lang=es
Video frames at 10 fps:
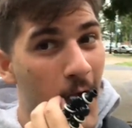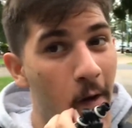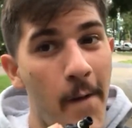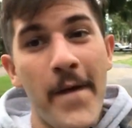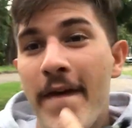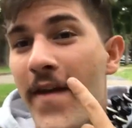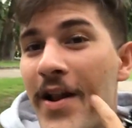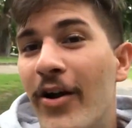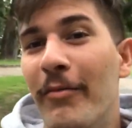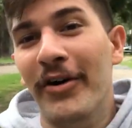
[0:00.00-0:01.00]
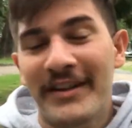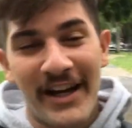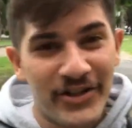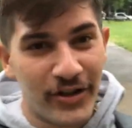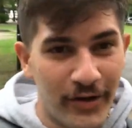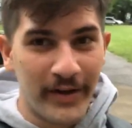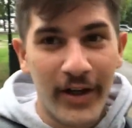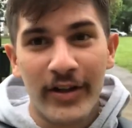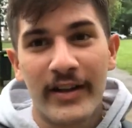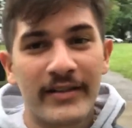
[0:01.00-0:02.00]
eh, los mostachos, los
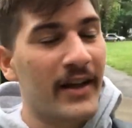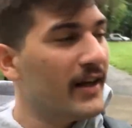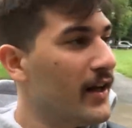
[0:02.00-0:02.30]
bigotes.